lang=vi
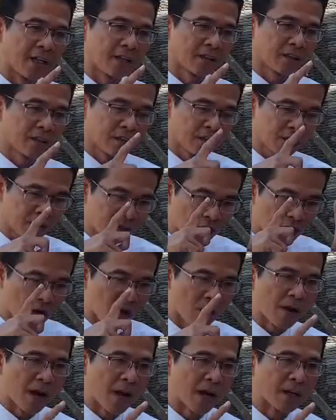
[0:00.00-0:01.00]
á,
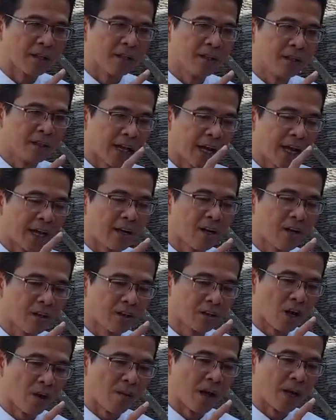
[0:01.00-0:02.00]
cho bạn ngay đó có
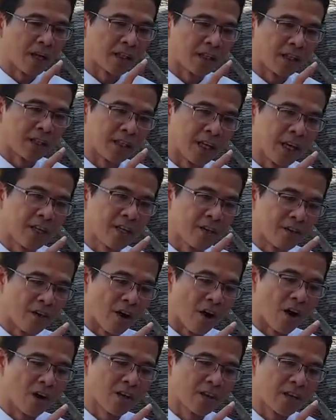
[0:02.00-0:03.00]
cho bạn cái tờ giấy nhỏ
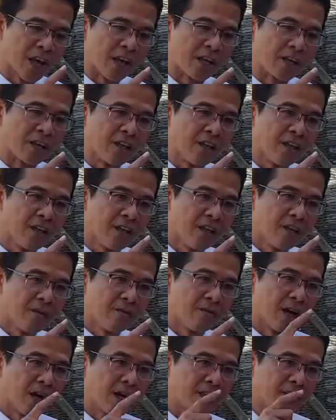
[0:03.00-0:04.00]
nhỏ như vậy
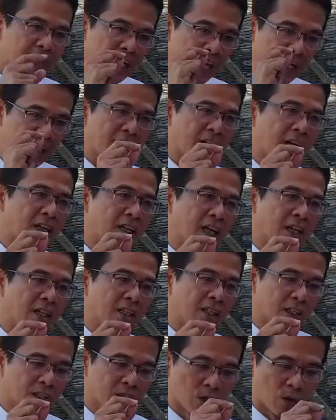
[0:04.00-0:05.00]
và xác nhận rằng
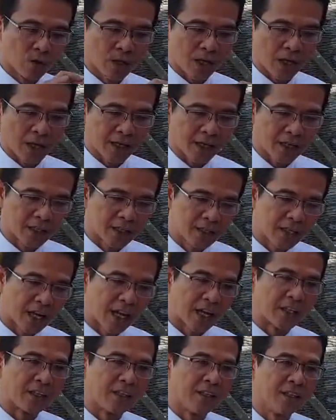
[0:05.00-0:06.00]
cái số thẻ căn cước
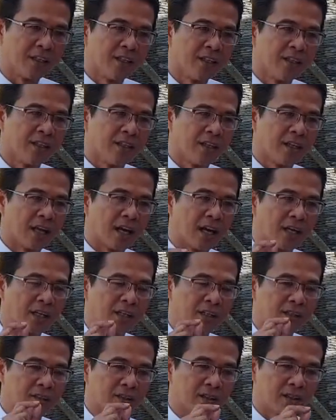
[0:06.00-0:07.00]
này
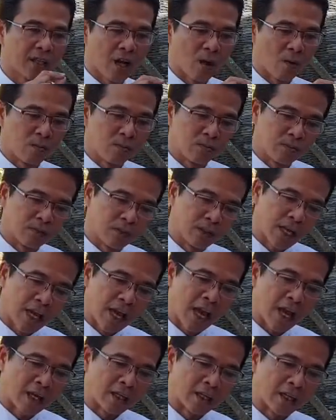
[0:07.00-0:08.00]
là cái ông
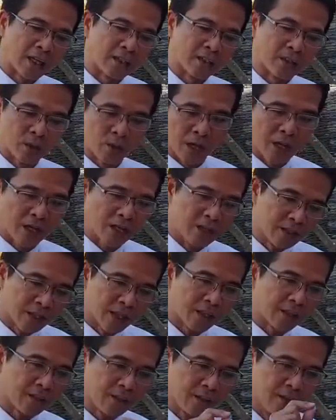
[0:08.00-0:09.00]
này, số thẻ căn cước
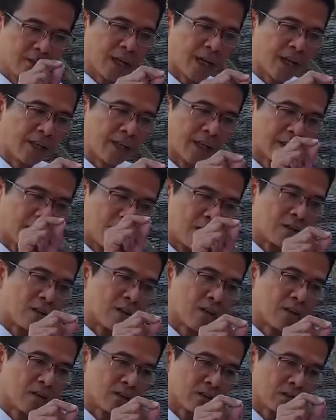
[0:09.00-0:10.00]
này trước đây đã từng
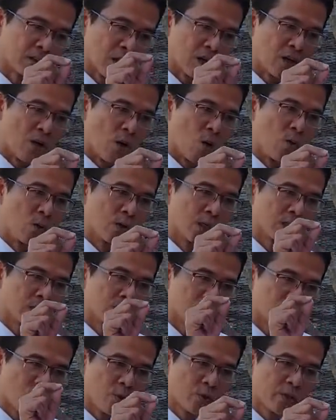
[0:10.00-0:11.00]
có sở hữu cái
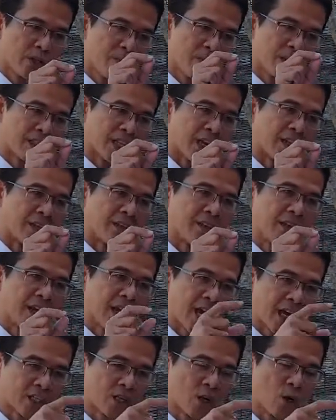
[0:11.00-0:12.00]
số chứng minh này,
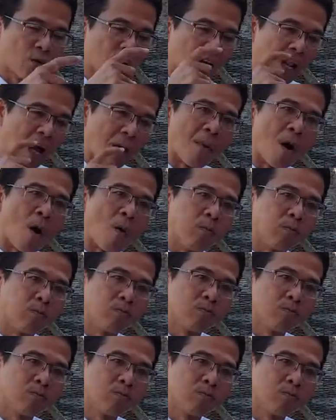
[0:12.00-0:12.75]
hai số đó là một.